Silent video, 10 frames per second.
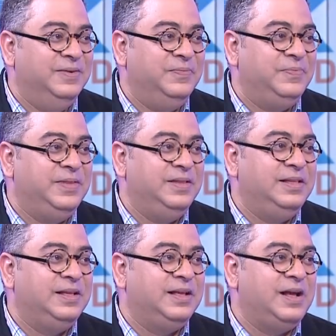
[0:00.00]
กับว่า
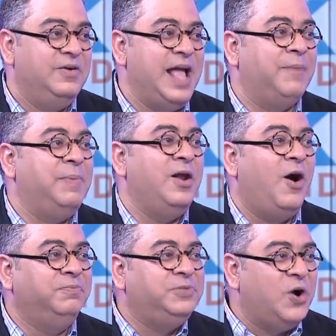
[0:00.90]
เขาอยากเป็น
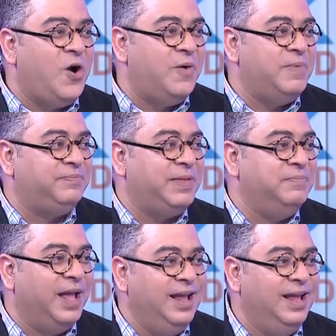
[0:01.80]
ออฟชอร์แบบเต็ม
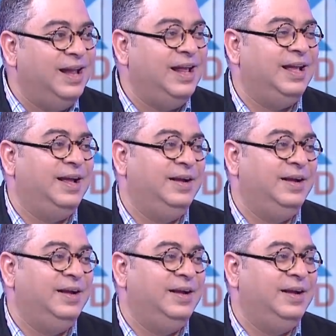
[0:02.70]
ที่เกมพนัน